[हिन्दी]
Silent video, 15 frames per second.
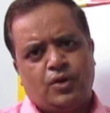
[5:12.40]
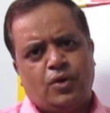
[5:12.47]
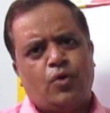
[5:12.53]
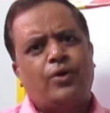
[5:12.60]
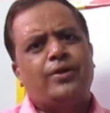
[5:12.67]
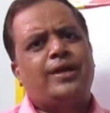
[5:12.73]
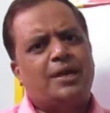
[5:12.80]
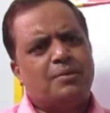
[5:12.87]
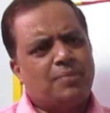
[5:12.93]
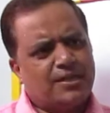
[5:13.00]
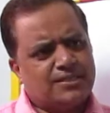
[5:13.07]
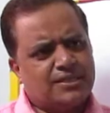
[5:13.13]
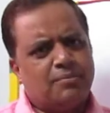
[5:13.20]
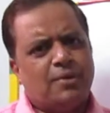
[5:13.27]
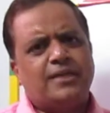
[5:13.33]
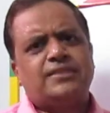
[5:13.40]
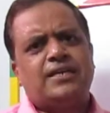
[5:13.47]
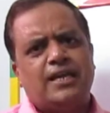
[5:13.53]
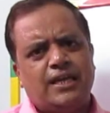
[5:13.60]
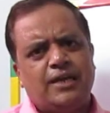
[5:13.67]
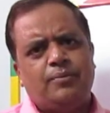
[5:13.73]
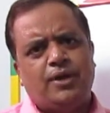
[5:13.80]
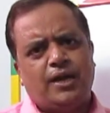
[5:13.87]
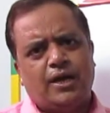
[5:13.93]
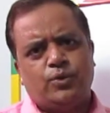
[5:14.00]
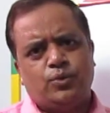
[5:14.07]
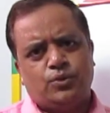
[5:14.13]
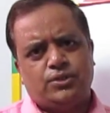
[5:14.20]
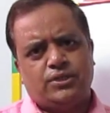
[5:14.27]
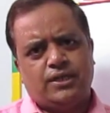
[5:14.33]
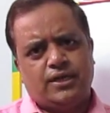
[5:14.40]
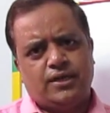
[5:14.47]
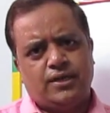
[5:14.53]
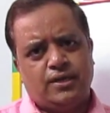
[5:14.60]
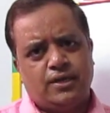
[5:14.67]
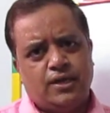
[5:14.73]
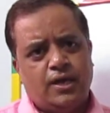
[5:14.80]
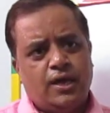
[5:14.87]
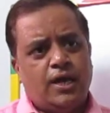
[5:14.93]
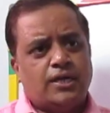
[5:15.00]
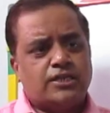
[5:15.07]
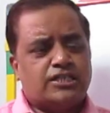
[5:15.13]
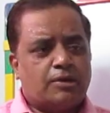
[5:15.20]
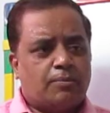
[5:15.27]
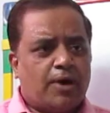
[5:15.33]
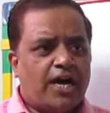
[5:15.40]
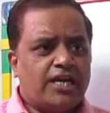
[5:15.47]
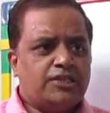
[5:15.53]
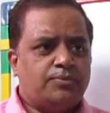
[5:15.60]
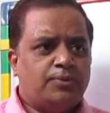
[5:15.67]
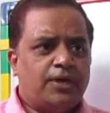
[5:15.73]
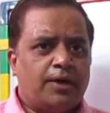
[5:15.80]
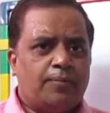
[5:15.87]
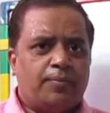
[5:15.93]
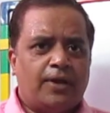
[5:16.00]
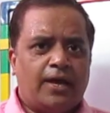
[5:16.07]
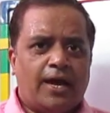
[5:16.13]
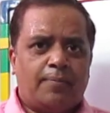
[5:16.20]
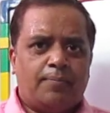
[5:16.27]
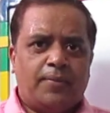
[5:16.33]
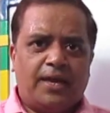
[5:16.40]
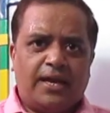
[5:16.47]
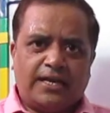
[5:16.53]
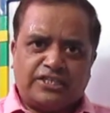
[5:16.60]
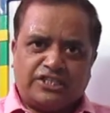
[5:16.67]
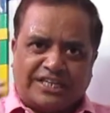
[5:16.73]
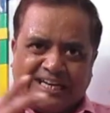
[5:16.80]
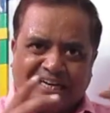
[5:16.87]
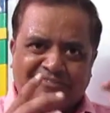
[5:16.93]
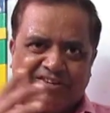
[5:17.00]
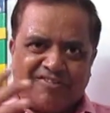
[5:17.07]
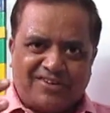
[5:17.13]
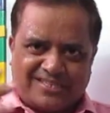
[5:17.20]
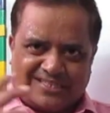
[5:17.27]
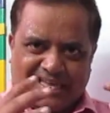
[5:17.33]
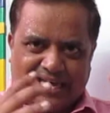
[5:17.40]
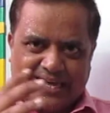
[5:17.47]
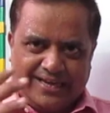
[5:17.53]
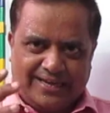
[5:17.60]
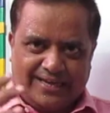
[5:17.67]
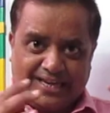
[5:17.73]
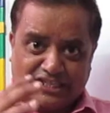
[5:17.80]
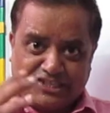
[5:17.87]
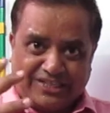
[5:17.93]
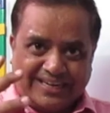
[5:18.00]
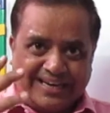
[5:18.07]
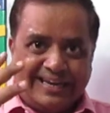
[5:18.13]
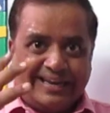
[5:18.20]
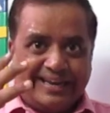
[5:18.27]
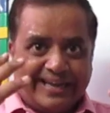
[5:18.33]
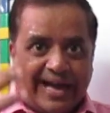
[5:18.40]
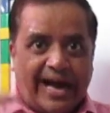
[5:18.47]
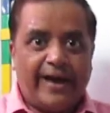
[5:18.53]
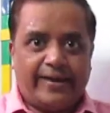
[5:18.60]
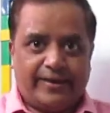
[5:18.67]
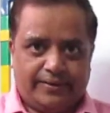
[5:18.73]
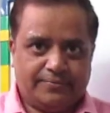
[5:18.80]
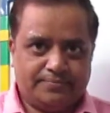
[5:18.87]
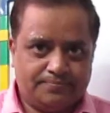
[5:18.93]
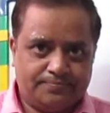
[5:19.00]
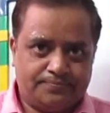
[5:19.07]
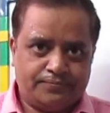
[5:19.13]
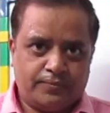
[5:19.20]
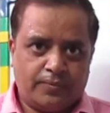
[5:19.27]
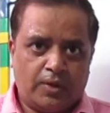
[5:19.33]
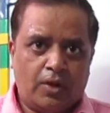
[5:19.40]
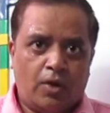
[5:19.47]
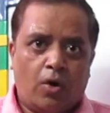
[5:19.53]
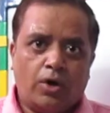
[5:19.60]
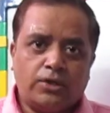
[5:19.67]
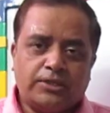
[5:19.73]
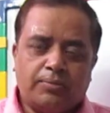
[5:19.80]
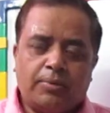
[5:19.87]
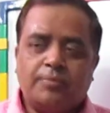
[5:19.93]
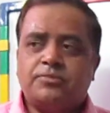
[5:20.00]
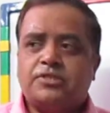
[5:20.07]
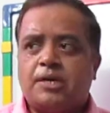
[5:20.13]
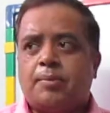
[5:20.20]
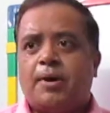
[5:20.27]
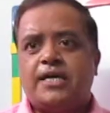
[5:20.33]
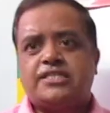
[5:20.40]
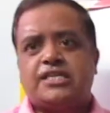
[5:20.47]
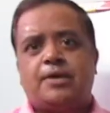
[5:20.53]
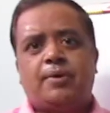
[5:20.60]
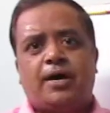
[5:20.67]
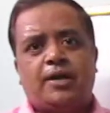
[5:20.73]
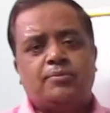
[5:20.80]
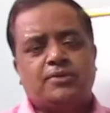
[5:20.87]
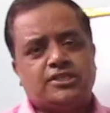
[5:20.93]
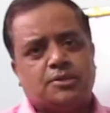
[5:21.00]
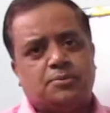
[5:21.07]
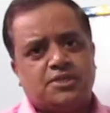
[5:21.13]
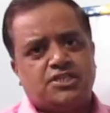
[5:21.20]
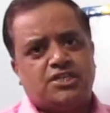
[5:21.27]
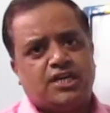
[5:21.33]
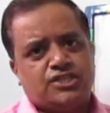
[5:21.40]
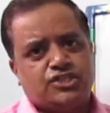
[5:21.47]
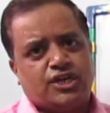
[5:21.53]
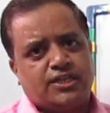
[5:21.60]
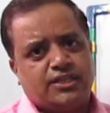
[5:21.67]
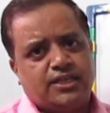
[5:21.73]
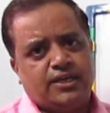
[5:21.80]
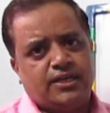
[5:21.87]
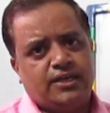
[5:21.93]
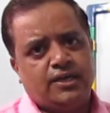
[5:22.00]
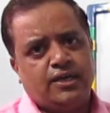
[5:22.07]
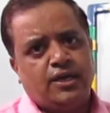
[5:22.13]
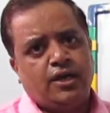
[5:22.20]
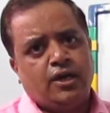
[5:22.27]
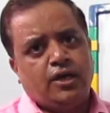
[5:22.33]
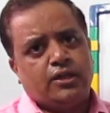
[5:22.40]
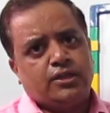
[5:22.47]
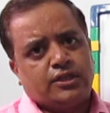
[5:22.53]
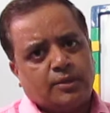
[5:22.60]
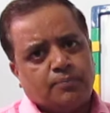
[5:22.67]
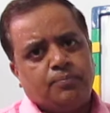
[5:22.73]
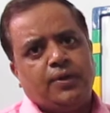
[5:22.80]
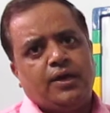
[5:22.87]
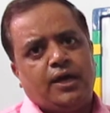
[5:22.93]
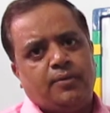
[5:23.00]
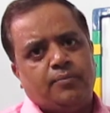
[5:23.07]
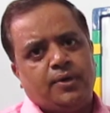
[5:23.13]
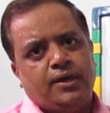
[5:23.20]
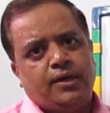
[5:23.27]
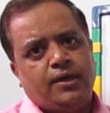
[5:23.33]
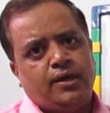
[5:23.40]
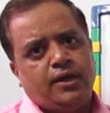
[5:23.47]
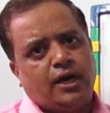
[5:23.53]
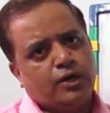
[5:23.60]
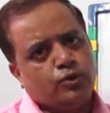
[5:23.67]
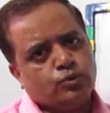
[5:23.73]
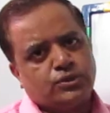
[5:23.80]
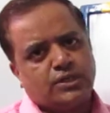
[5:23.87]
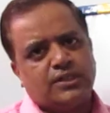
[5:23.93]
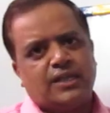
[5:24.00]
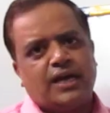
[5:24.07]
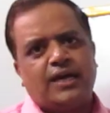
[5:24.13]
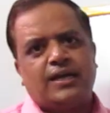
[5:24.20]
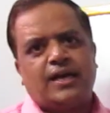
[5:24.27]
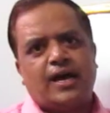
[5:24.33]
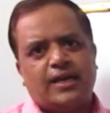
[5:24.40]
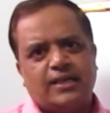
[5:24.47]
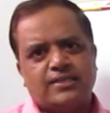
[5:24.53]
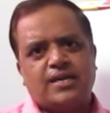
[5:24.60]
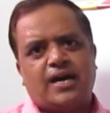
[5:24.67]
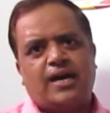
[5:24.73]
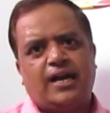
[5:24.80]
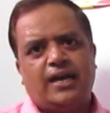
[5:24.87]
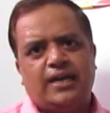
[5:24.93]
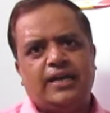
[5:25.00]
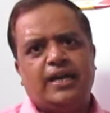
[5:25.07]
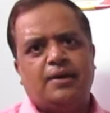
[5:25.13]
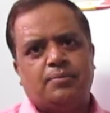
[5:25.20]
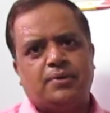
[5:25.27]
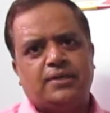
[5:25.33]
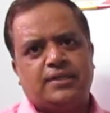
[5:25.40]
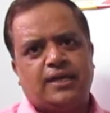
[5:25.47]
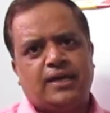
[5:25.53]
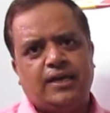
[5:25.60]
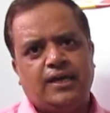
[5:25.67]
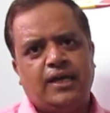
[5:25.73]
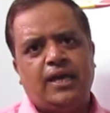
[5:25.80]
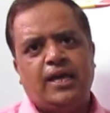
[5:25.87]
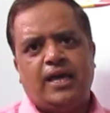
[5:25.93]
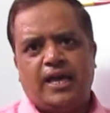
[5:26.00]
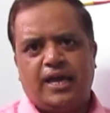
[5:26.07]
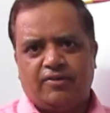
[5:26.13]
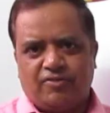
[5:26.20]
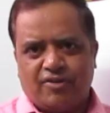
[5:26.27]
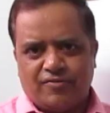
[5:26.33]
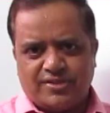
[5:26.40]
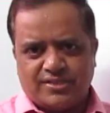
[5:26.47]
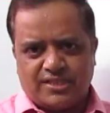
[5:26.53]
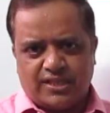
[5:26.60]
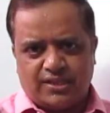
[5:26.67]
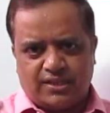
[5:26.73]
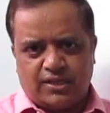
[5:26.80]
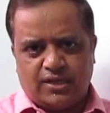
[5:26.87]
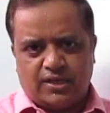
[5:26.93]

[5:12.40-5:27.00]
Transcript: और यही बात समाज के लिए भी लागू होती है समाज भी अपने आप में एक जटिल व्यवस्था है एक जटिल निकाय है और जब हम समाज के बारे में समझना चाहते हैं तब भी हमें अनुसंधान का ही सहारा लेना पड़ता है एक व्यवस्थित